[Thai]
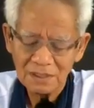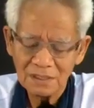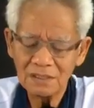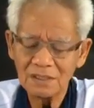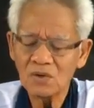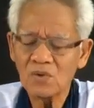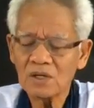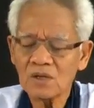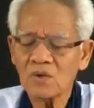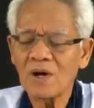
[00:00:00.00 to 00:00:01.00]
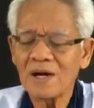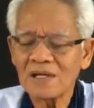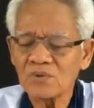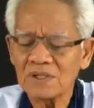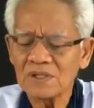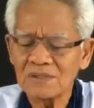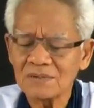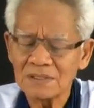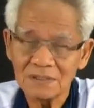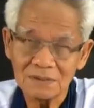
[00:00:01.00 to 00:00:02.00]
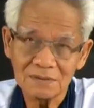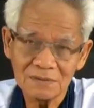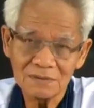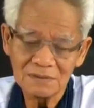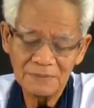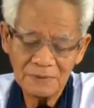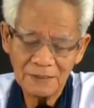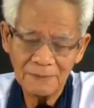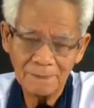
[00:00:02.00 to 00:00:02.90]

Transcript: คิดถึงควายก็ควายตัวเดียวอย่างเงี้ยใช่ไหม